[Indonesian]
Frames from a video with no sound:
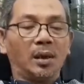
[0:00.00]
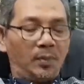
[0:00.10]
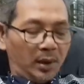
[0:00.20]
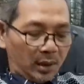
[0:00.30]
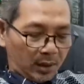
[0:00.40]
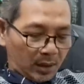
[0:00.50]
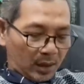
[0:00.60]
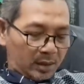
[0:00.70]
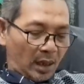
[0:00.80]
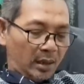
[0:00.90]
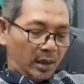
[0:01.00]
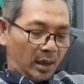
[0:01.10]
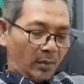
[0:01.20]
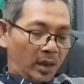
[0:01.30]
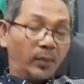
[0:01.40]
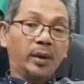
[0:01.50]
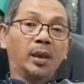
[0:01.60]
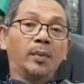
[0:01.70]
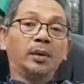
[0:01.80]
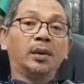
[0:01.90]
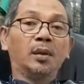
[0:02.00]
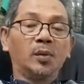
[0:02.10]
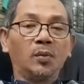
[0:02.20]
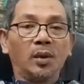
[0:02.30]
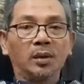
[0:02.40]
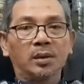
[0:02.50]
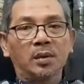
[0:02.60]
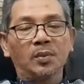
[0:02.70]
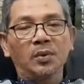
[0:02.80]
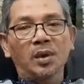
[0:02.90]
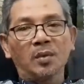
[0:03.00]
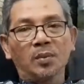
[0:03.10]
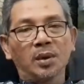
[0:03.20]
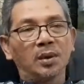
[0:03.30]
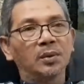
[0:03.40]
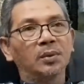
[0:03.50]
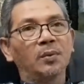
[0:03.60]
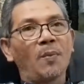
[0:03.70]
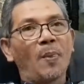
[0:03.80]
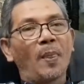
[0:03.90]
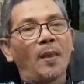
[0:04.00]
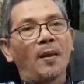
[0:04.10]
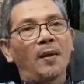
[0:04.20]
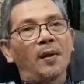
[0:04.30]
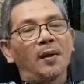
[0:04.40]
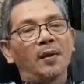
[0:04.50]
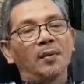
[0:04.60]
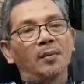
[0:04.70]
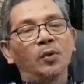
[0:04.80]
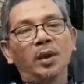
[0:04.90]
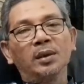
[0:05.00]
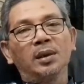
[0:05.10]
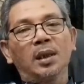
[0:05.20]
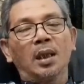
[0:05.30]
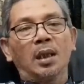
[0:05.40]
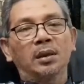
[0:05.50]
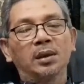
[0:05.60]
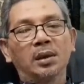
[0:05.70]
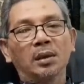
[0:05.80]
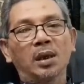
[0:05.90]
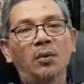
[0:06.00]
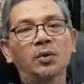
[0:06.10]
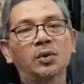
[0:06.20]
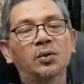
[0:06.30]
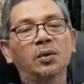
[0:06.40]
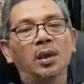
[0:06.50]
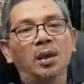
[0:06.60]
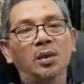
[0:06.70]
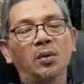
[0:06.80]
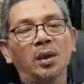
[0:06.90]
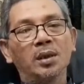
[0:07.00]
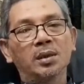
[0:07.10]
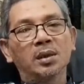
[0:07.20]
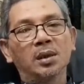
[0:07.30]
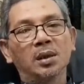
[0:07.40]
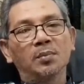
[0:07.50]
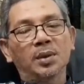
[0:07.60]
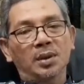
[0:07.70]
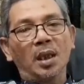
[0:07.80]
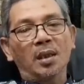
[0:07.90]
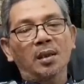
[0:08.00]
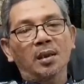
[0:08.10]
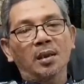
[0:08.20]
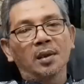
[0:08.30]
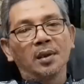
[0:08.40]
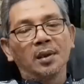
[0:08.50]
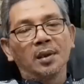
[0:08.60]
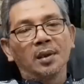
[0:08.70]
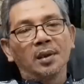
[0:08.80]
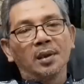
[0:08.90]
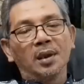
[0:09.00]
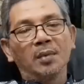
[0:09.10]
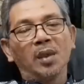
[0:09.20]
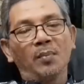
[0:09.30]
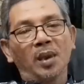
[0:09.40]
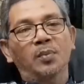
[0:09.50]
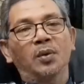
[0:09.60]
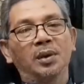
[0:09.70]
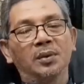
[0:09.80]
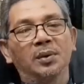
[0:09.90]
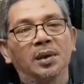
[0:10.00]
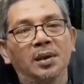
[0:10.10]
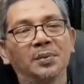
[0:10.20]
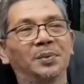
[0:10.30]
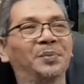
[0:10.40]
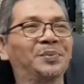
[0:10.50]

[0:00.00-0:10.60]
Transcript: Tapi seandainya kemarin PDP tidak membuat keputusan begitu, mungkin tidak tidak terwujud juga ya koalisi besar lima parpol itu ya.